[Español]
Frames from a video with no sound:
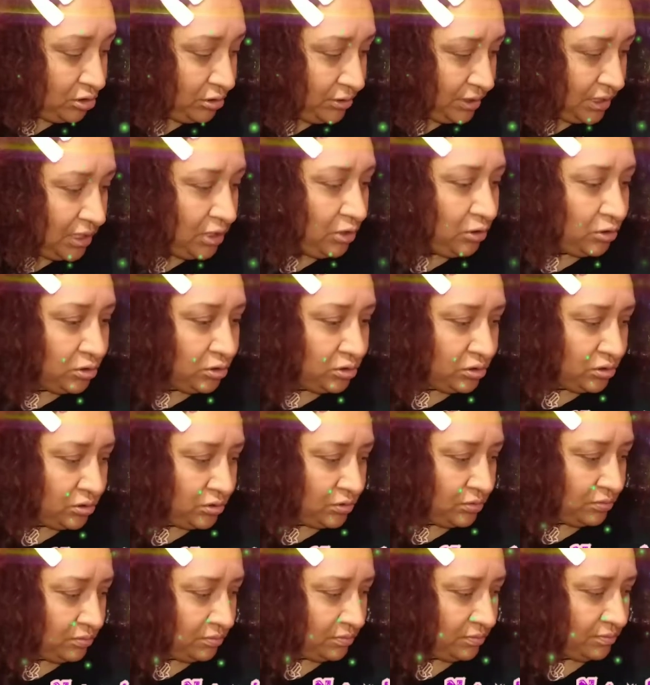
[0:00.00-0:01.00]
son de los
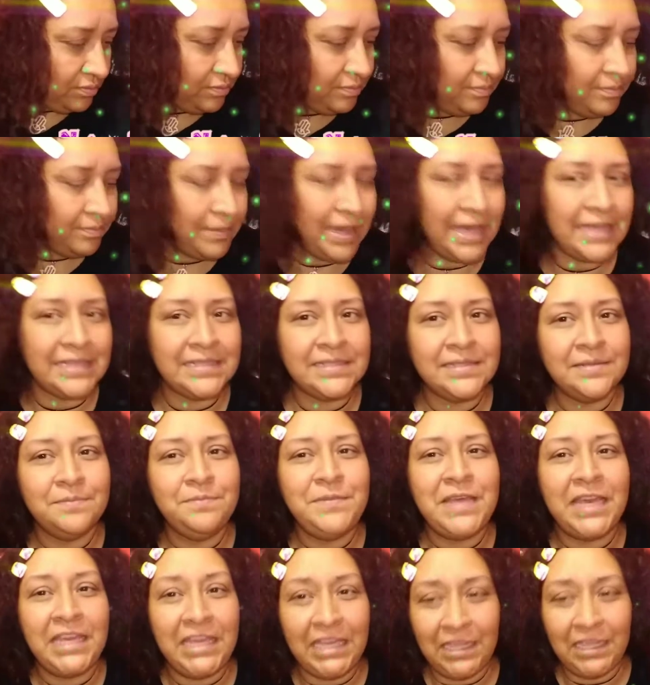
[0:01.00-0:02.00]
más
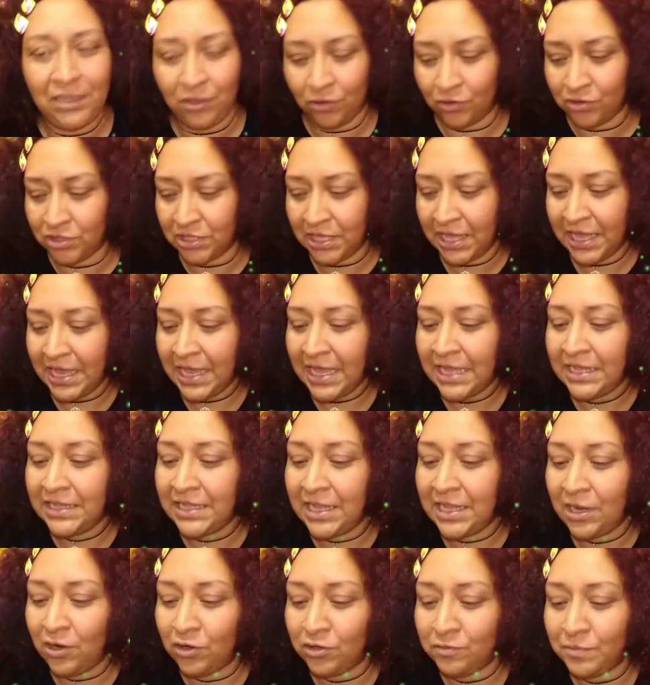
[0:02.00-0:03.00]
viejitos.
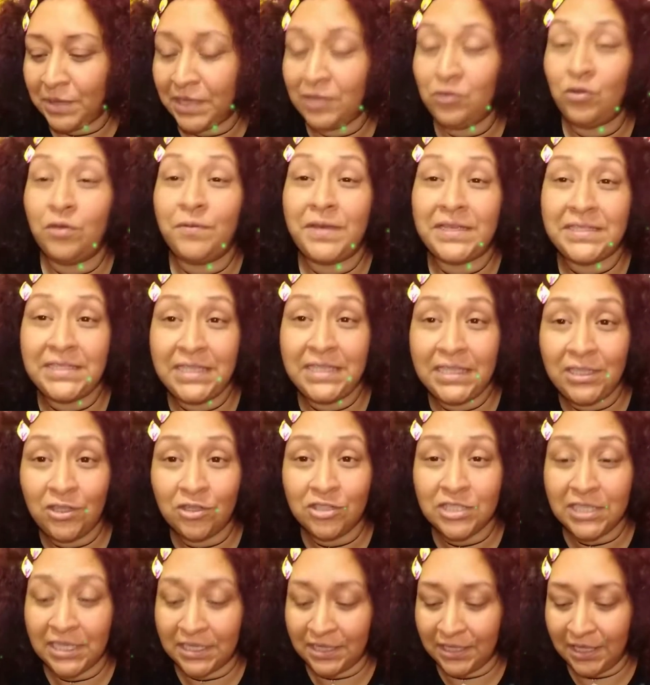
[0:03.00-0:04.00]
De los más
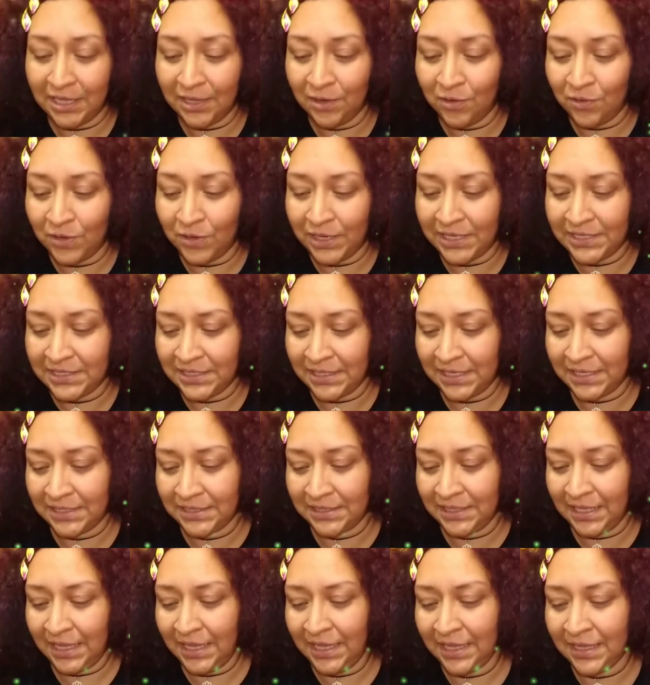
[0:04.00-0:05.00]
nuevecitos que tengo es
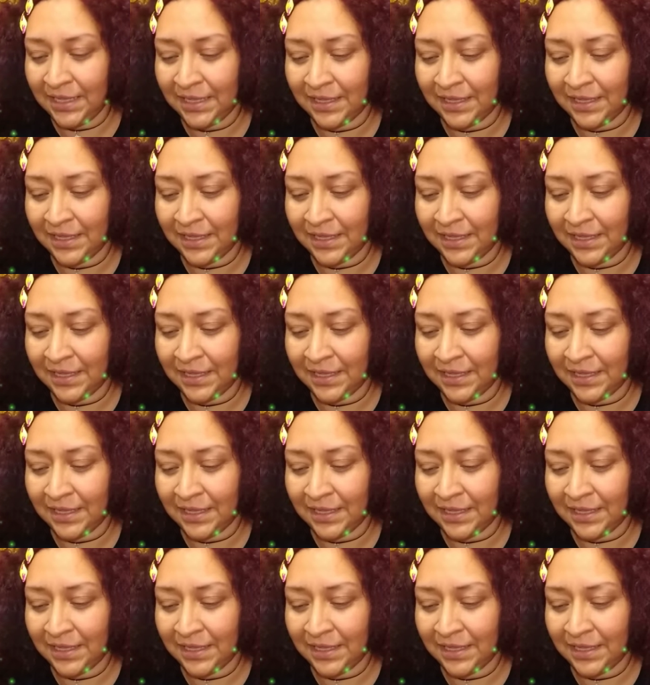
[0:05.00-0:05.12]
este.